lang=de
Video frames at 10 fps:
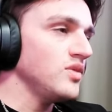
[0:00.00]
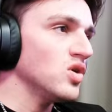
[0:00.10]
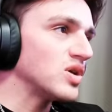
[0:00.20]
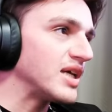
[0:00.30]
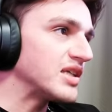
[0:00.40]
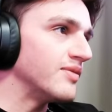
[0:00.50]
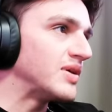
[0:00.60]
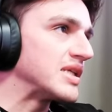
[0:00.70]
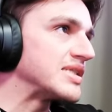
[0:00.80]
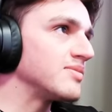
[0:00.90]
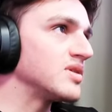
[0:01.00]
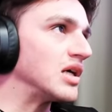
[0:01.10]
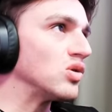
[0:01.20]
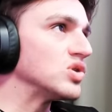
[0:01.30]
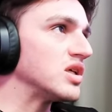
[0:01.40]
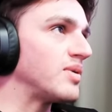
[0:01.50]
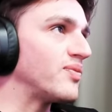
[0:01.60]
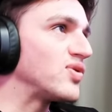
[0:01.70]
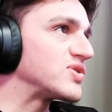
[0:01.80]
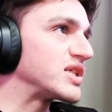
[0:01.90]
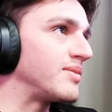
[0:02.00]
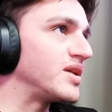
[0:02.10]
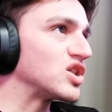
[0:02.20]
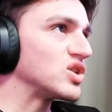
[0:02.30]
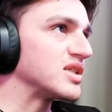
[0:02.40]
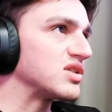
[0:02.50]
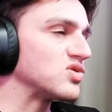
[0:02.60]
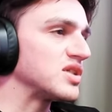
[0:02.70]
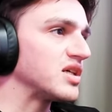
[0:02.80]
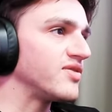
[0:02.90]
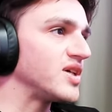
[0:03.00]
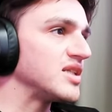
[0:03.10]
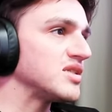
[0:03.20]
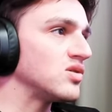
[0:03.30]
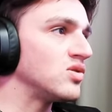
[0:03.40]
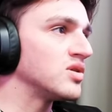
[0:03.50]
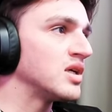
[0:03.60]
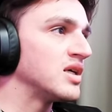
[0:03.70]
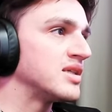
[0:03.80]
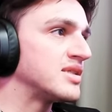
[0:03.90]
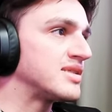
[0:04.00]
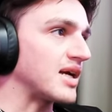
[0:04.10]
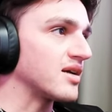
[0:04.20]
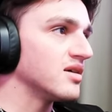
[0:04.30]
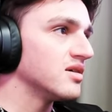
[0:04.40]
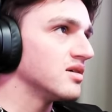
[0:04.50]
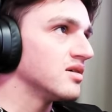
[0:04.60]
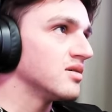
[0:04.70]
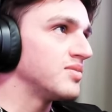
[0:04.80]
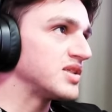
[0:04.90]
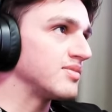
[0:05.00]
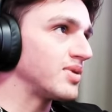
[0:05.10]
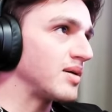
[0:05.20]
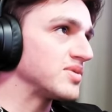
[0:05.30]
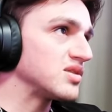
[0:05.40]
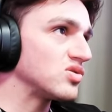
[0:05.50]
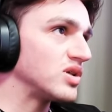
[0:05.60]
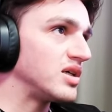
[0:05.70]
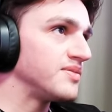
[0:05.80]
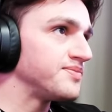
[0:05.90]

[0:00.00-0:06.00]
Und gleich gehen wir den siebten Gang runter beim 50er Meter Schild, das ist unsere Referenz und zack, bisschen bremsen sogar,